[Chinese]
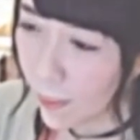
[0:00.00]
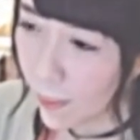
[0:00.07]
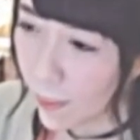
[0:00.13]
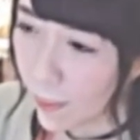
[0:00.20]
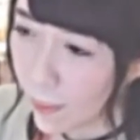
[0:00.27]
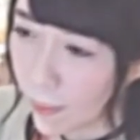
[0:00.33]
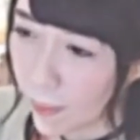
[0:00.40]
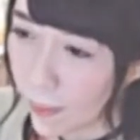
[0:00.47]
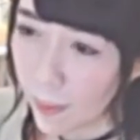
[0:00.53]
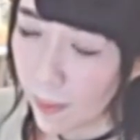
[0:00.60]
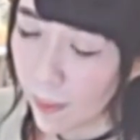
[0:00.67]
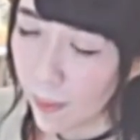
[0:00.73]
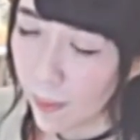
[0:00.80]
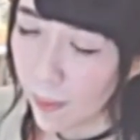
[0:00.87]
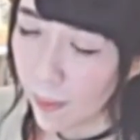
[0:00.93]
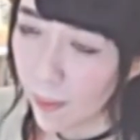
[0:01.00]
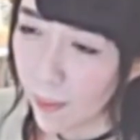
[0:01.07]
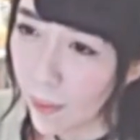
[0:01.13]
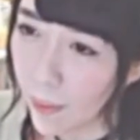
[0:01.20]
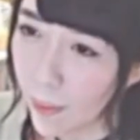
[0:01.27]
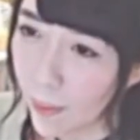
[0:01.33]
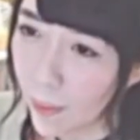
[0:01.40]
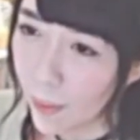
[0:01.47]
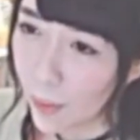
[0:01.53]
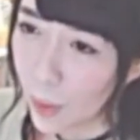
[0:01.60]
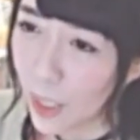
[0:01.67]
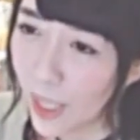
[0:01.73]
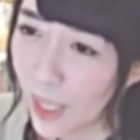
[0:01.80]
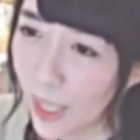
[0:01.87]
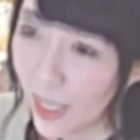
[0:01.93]
整板移除掉，然后
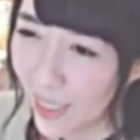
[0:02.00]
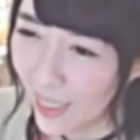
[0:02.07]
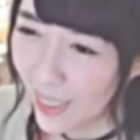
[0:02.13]
进水珠这